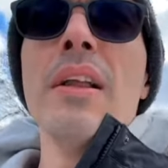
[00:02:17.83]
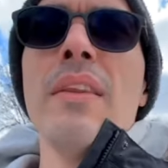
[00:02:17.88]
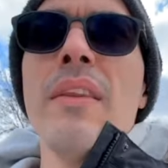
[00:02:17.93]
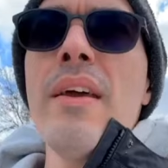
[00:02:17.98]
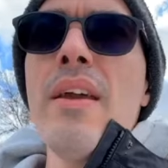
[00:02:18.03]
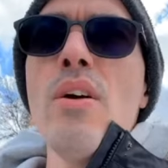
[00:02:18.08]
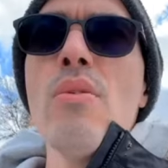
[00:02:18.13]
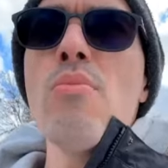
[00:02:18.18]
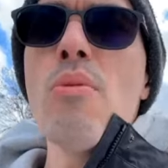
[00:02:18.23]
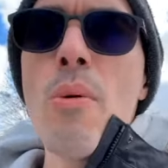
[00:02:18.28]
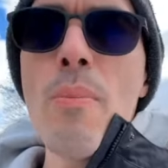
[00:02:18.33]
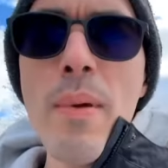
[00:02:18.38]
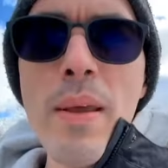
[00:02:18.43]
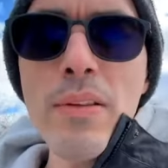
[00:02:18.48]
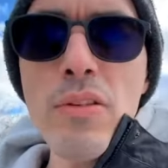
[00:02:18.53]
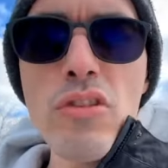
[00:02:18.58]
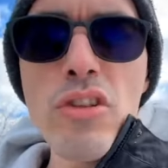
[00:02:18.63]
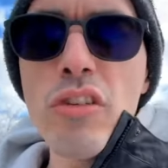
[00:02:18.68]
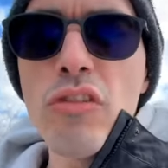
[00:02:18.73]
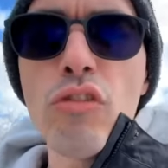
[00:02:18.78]
Né, é um
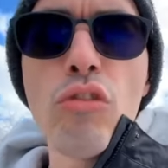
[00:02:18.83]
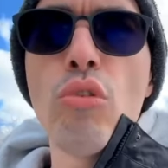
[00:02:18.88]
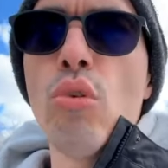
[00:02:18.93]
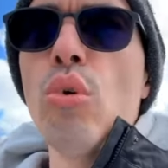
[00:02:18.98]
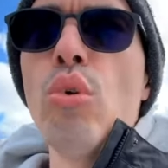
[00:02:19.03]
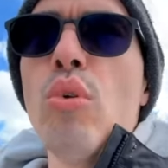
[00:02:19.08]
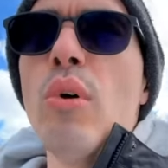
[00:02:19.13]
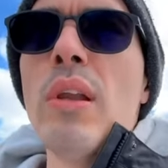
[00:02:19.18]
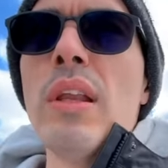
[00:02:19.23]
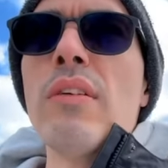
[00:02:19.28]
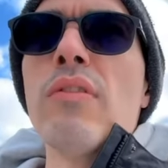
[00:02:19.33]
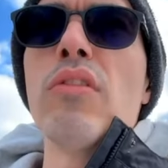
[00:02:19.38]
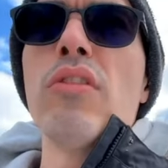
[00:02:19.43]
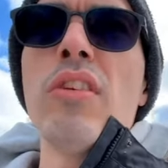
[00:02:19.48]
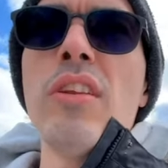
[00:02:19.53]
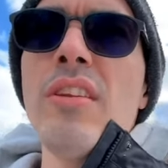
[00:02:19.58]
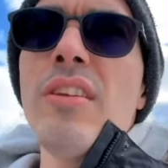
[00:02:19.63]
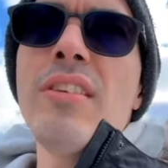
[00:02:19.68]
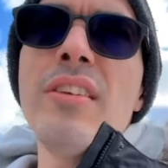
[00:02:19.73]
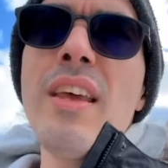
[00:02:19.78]
momento de estudo ali.
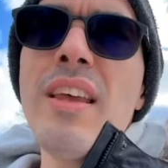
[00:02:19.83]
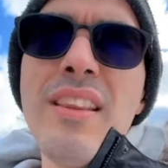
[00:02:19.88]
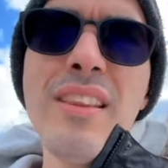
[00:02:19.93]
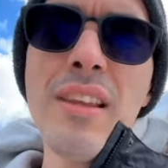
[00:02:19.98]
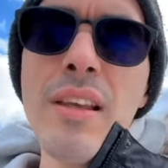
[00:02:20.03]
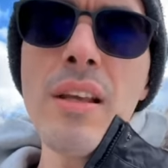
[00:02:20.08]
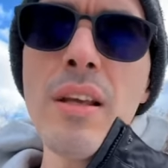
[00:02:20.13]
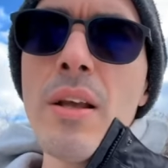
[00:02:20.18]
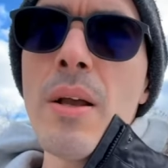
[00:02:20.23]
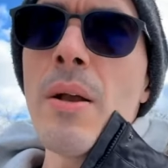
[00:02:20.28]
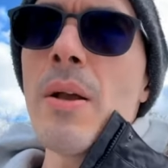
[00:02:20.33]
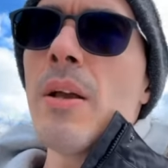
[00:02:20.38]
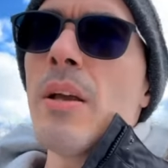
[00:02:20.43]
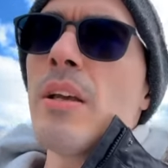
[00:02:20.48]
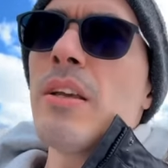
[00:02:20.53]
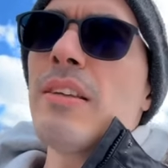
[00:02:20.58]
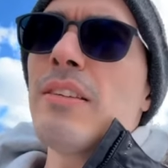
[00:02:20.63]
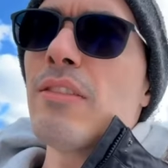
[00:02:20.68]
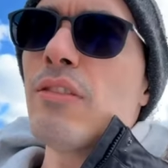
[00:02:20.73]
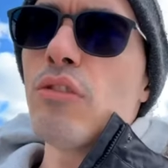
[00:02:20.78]
Você senta,
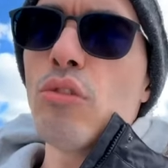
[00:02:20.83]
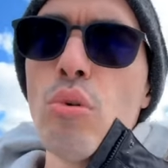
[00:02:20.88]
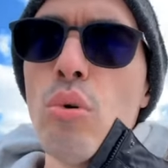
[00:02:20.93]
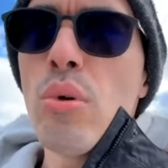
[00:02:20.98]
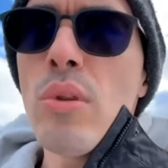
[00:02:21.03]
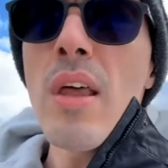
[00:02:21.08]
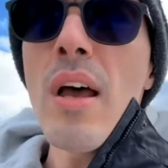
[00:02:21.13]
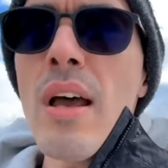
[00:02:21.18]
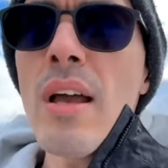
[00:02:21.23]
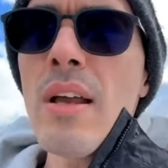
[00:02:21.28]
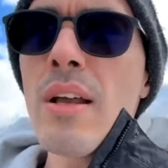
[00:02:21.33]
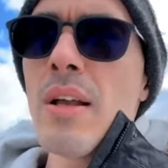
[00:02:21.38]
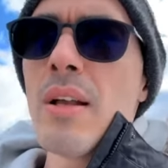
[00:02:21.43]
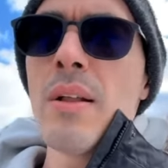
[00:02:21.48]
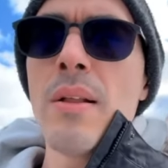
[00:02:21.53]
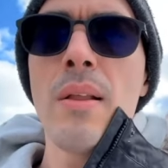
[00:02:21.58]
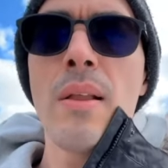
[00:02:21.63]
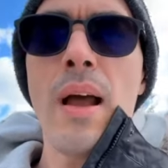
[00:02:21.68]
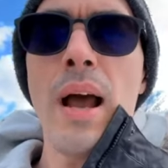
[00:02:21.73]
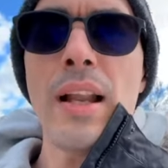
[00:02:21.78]
estuda,
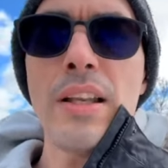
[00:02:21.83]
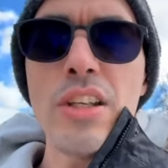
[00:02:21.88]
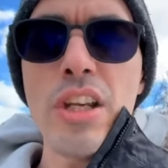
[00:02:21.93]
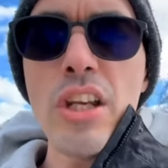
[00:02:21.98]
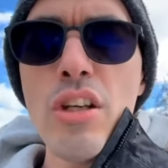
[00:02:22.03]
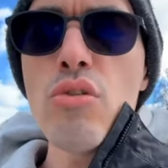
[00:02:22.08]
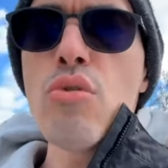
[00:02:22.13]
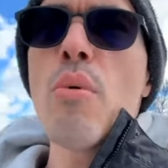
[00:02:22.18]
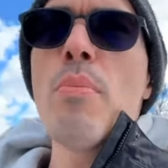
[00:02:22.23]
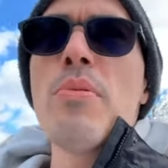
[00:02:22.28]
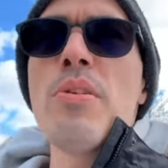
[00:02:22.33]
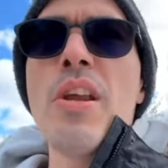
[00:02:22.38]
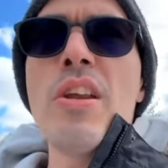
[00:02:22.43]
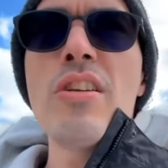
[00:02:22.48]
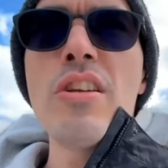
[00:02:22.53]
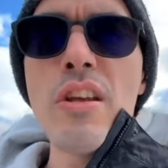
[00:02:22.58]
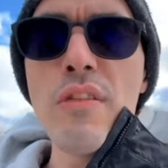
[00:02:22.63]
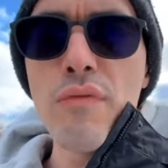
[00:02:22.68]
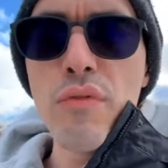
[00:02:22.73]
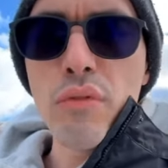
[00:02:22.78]
atinge o
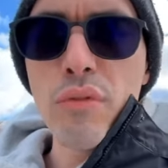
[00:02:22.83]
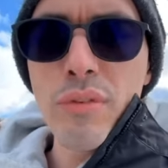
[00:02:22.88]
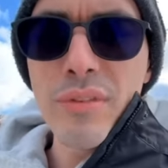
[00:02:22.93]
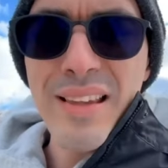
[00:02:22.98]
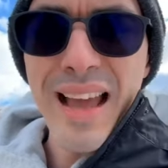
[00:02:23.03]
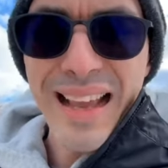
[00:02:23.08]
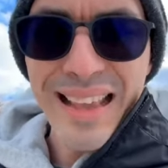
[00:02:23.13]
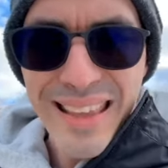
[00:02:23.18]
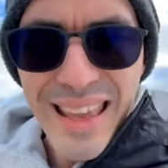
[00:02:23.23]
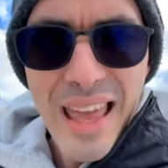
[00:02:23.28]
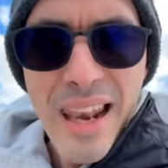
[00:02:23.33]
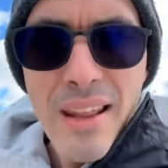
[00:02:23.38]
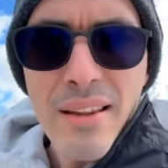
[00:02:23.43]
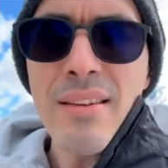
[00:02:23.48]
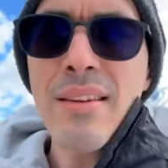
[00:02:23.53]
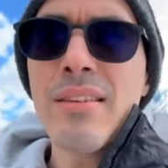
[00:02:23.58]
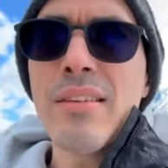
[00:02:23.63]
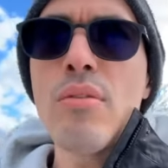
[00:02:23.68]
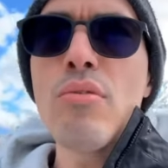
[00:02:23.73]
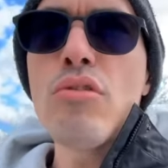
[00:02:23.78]
objetivo daquela
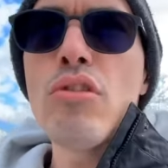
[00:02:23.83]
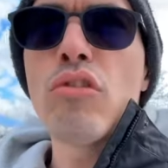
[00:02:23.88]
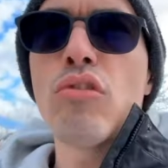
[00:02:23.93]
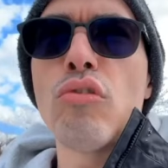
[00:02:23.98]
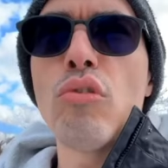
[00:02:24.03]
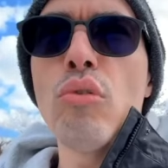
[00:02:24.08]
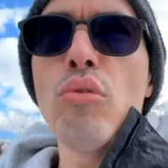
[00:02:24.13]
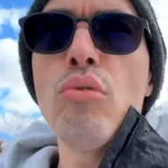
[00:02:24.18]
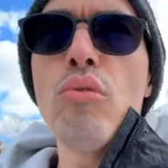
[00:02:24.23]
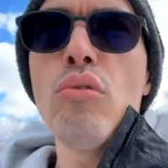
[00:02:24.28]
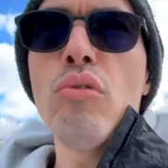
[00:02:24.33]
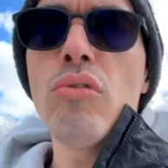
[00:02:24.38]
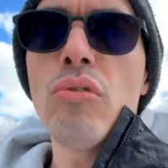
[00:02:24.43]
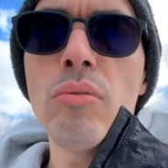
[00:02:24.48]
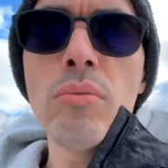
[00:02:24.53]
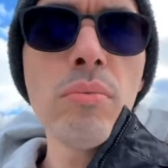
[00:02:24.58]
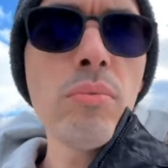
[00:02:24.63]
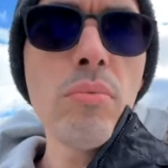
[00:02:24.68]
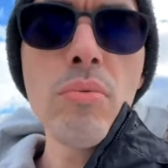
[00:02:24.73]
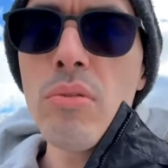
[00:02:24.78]
sessão de
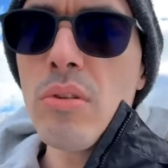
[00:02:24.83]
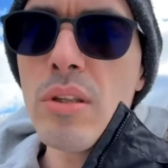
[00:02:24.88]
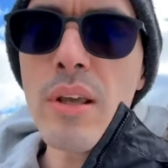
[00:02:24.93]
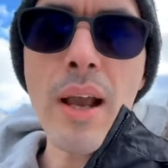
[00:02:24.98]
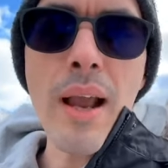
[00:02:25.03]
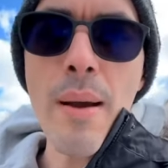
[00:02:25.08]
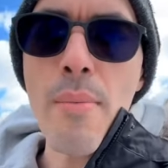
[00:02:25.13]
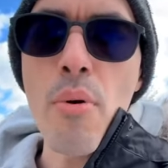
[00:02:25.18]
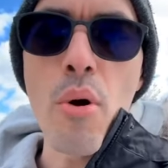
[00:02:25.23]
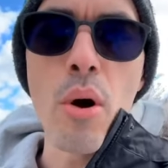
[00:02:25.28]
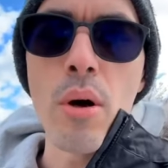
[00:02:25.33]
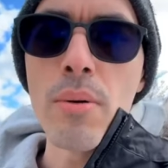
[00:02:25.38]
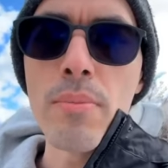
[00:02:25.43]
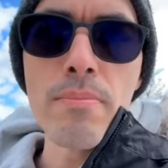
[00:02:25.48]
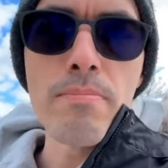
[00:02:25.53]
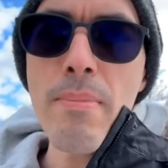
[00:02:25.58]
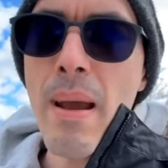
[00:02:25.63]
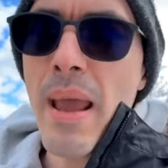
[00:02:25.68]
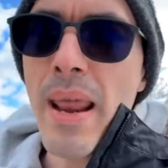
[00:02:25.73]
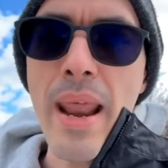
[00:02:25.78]
estudos e acabou.
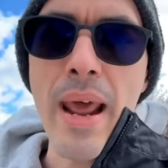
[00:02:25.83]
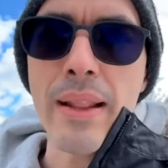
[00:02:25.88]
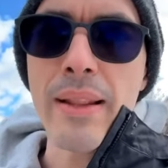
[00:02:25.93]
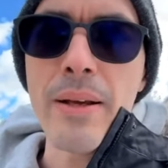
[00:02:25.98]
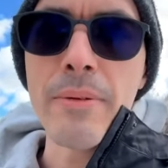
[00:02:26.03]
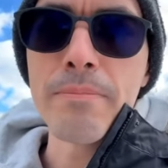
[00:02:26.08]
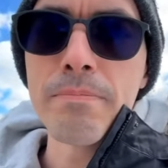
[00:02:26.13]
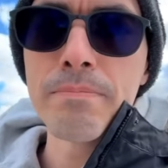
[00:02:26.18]
Mais nada.